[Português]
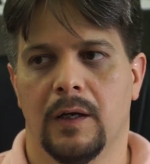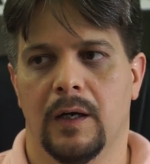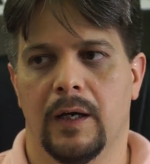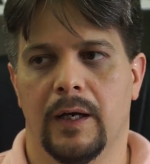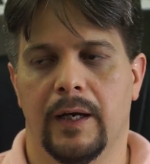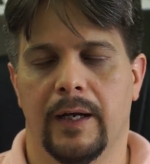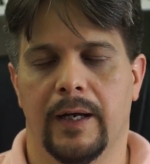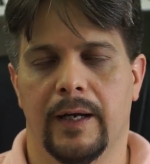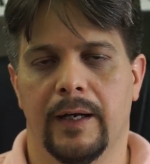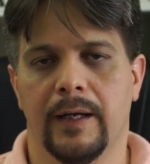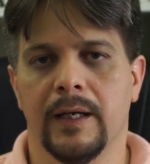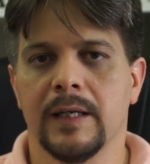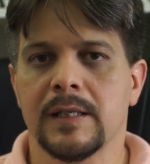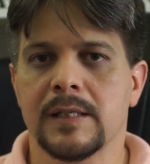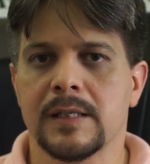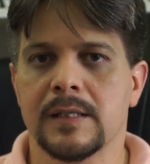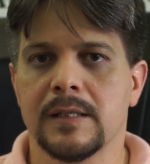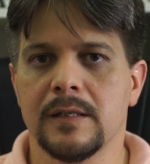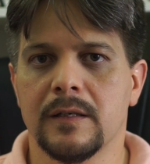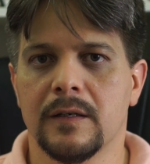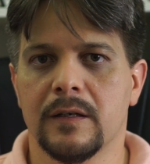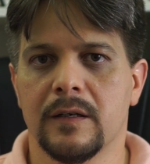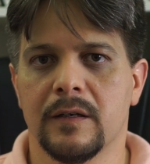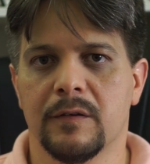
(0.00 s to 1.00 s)
É,
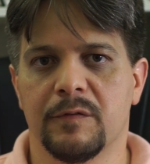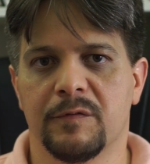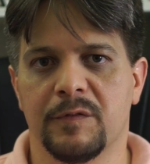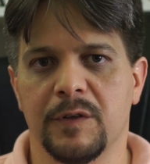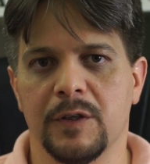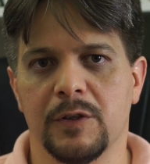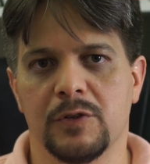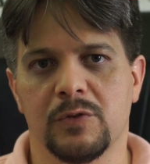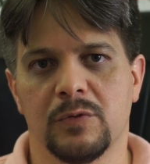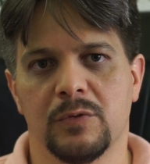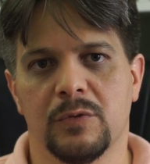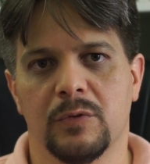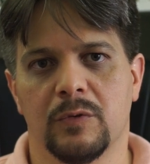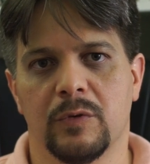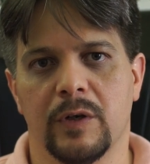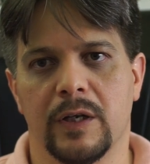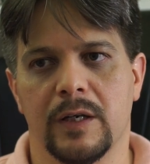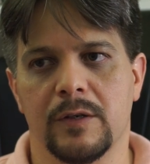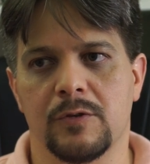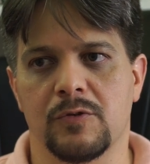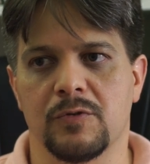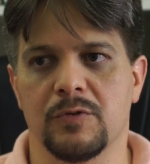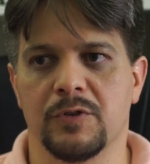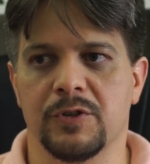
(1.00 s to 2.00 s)
esse vídeo
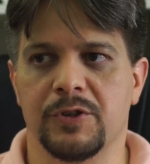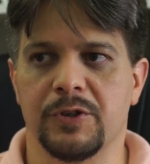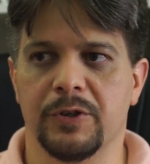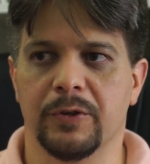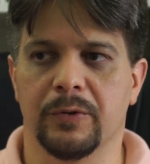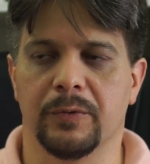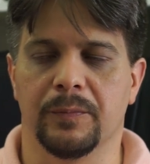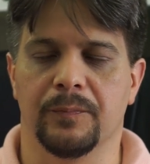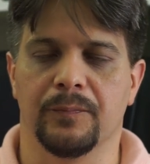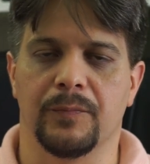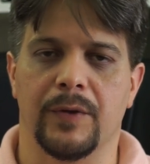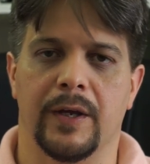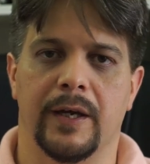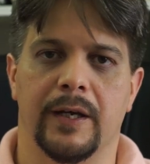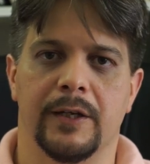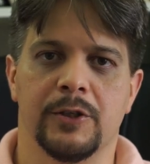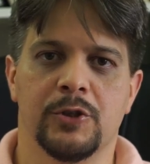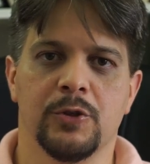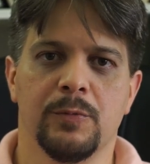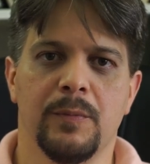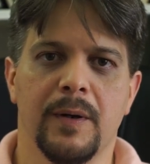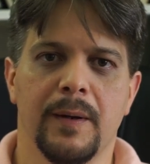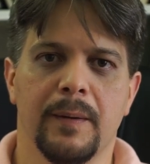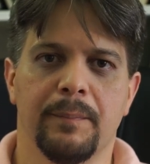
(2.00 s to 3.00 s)
ele surgiu é,
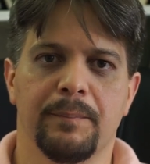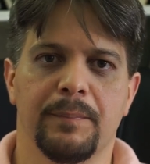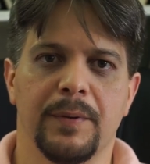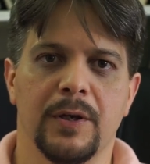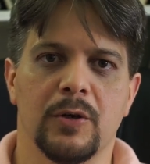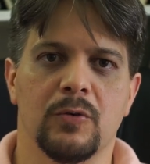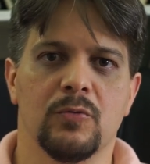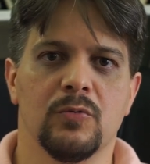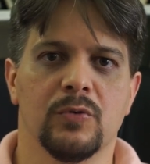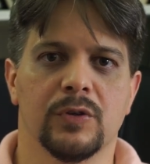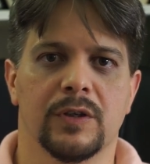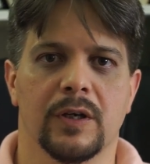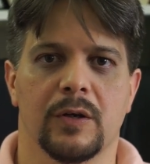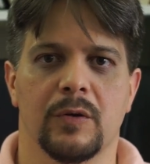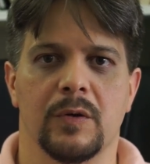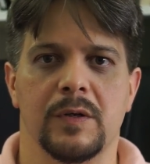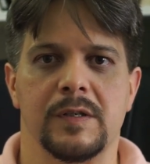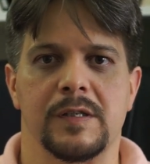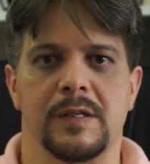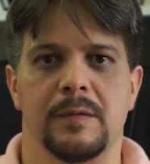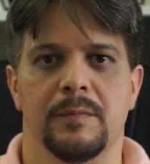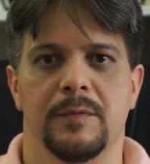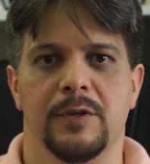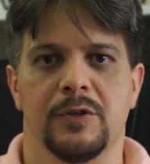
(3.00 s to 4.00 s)
de uma pergunta que eu
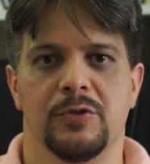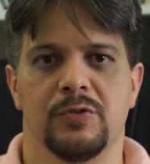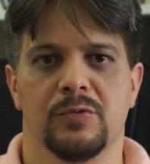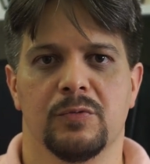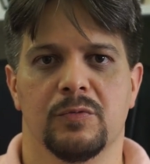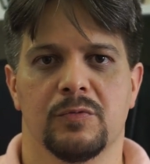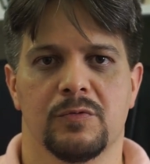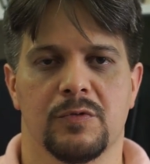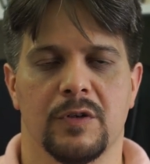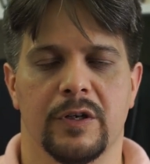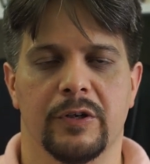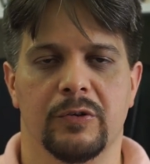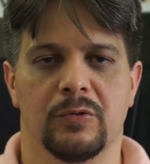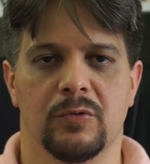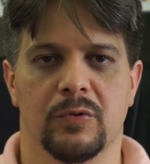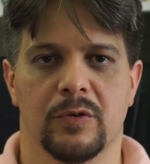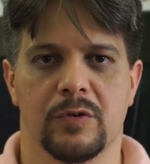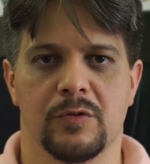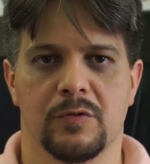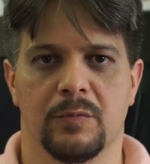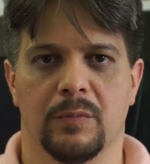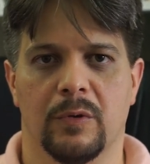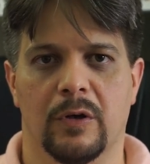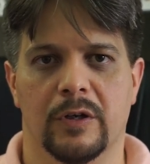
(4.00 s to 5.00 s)
recebi de um dos
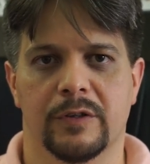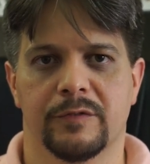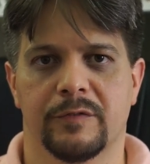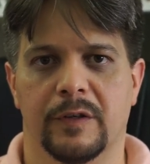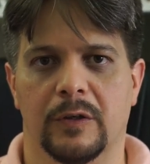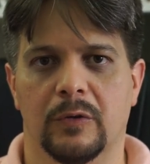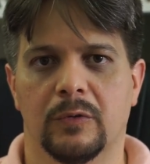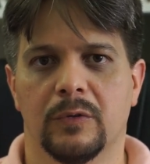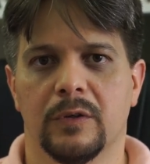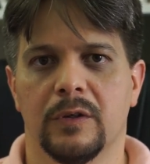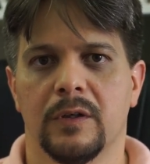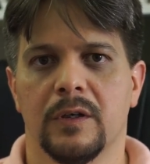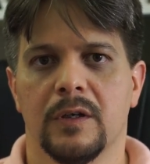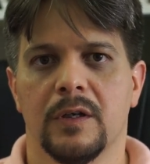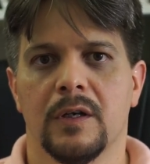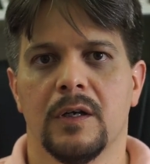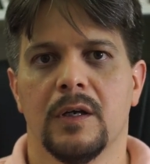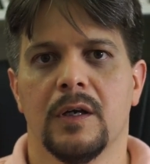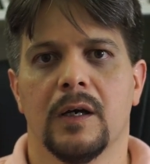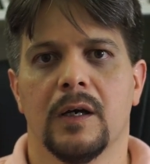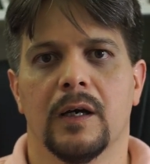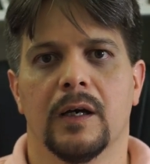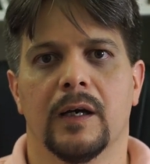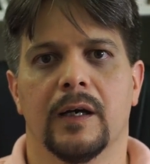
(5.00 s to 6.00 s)
leitores do Blog de Valor,
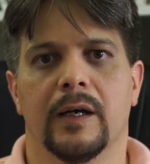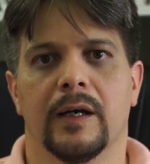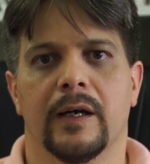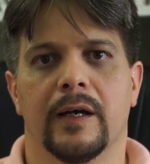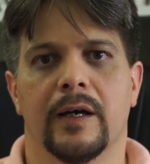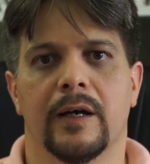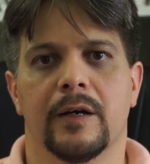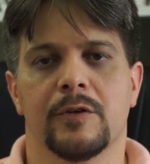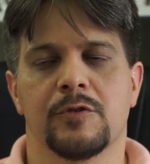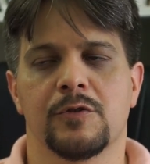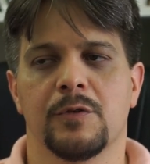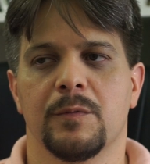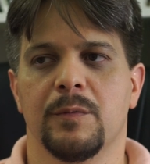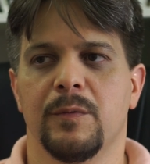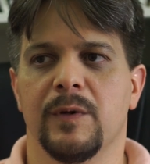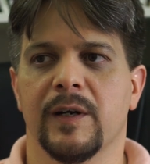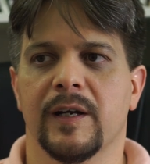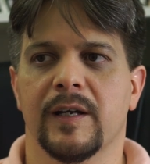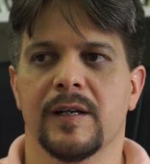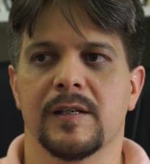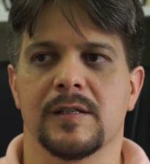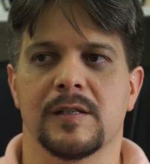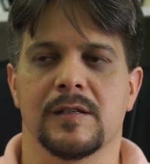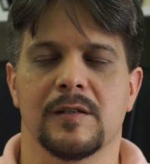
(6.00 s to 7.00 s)
é, sobre uma
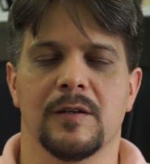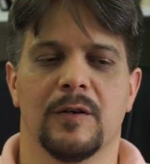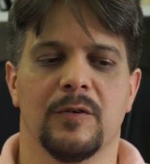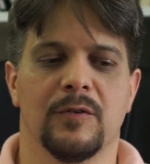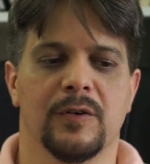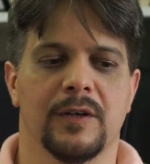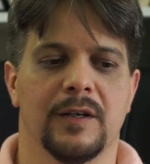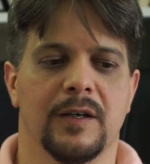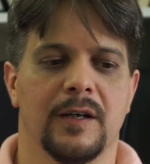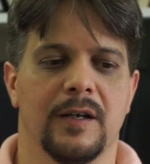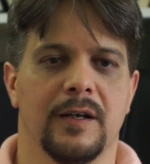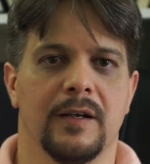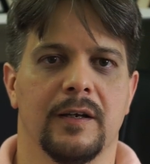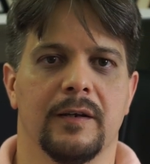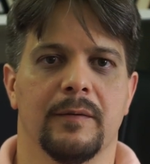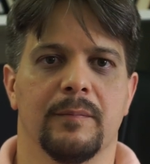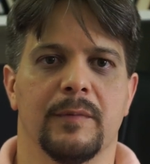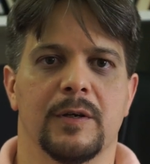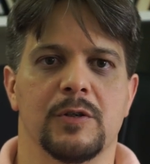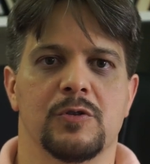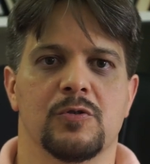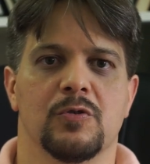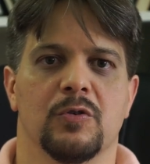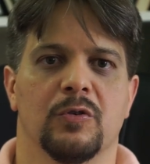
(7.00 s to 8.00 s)
questão que ele
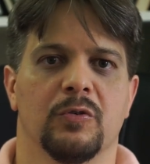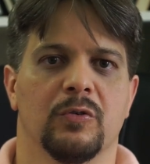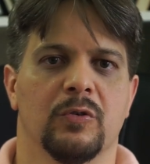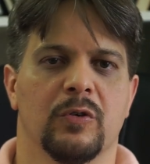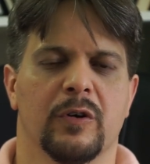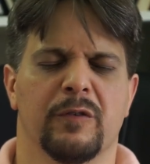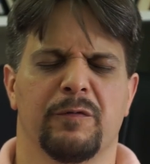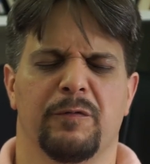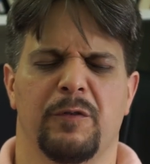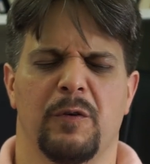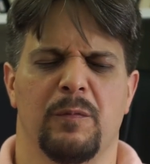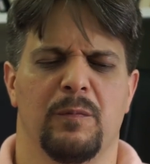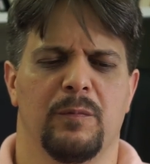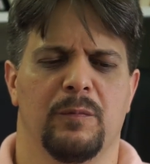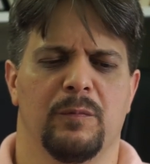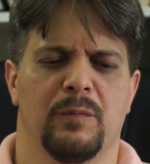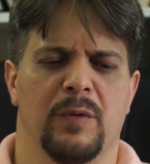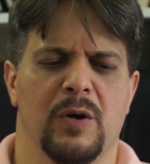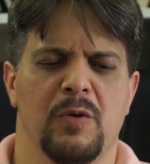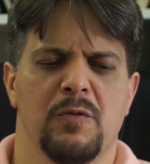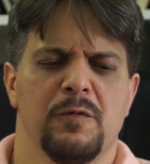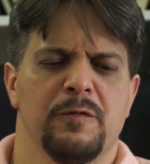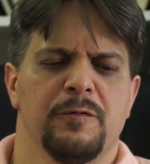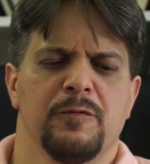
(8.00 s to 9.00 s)
mencionou, que foi
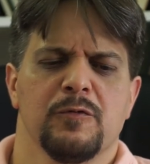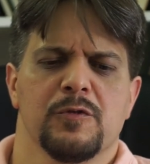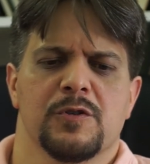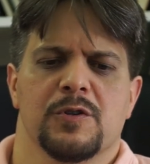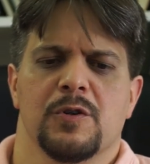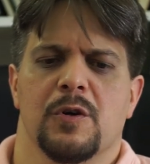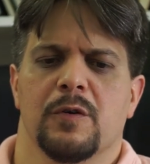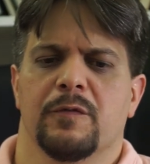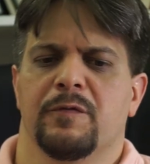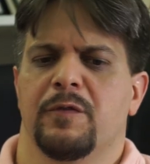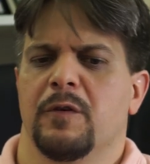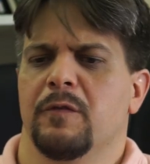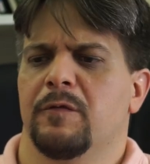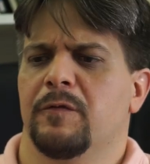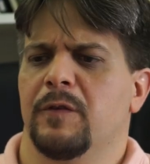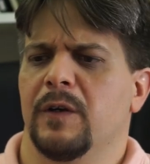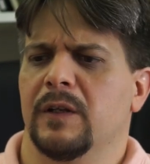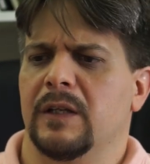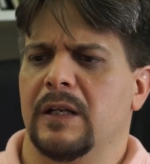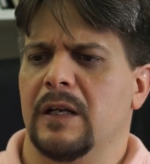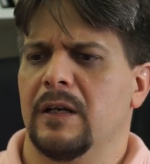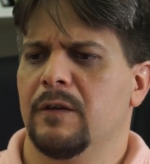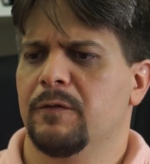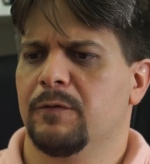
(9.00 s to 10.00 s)
uma confusão que foi
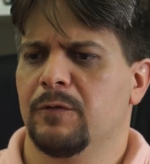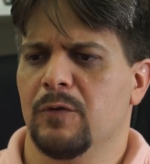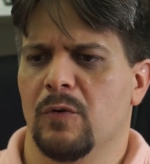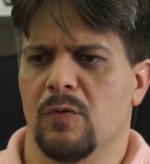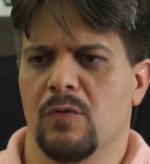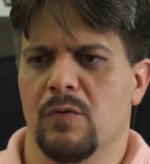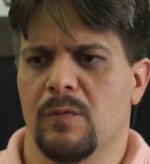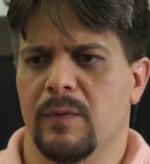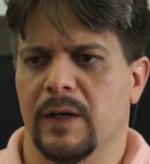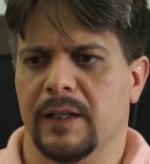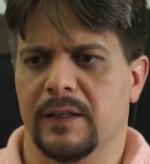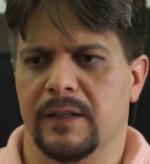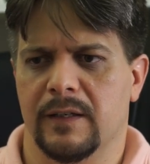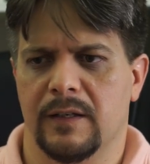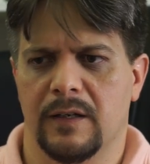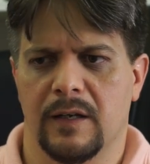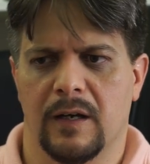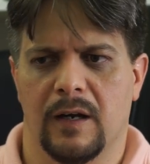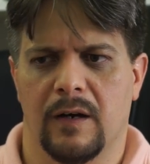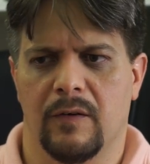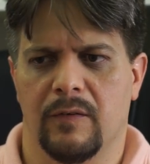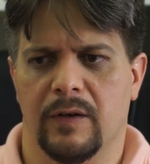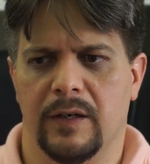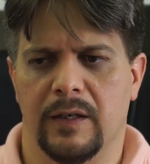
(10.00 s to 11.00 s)
feita, que ele viu algum
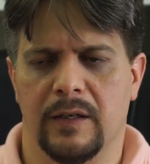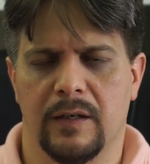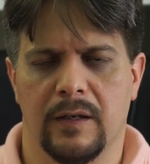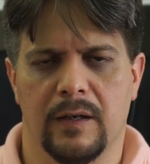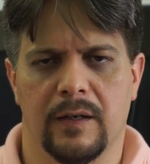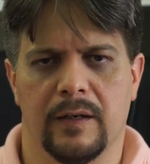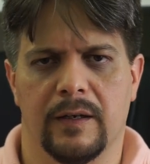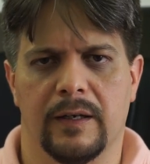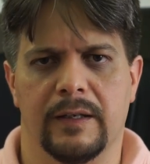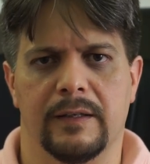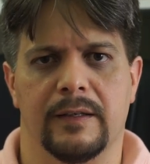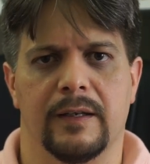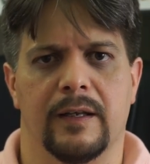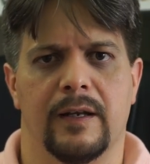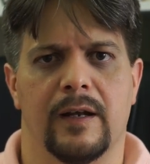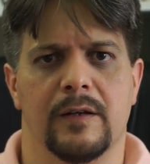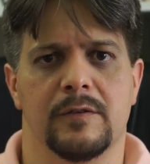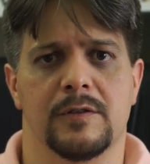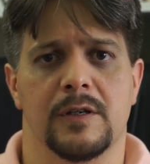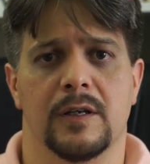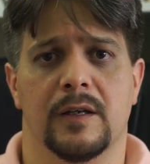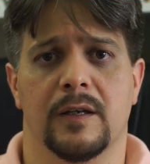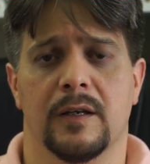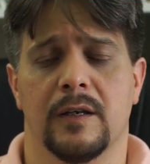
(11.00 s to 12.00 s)
material aí na
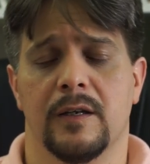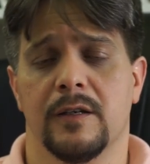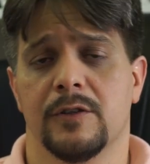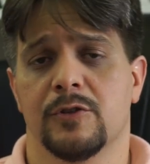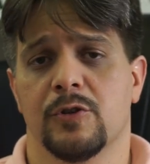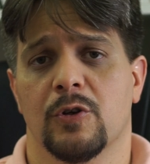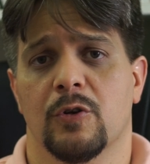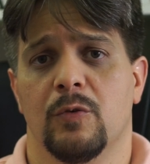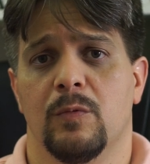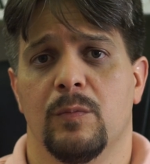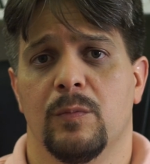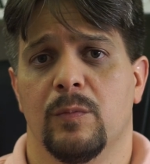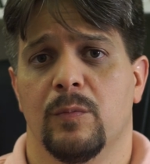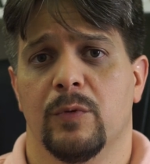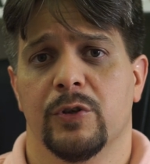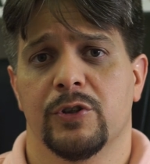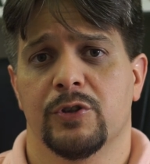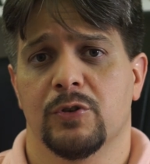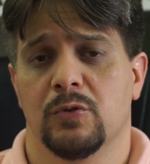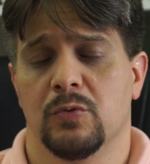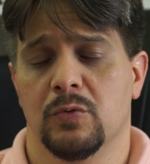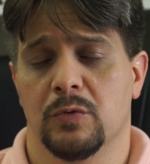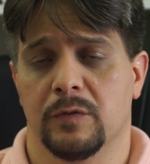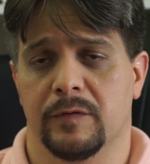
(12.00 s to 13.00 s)
internet, sei que e gerou um monte
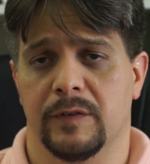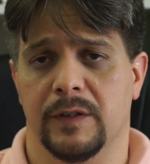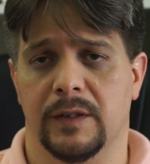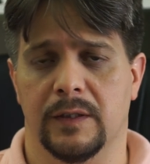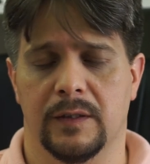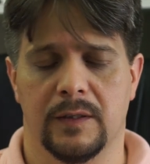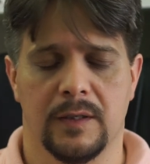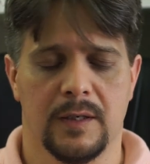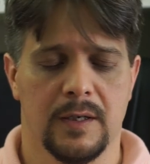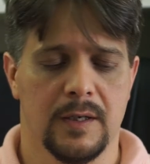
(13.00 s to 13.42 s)
de dúvida.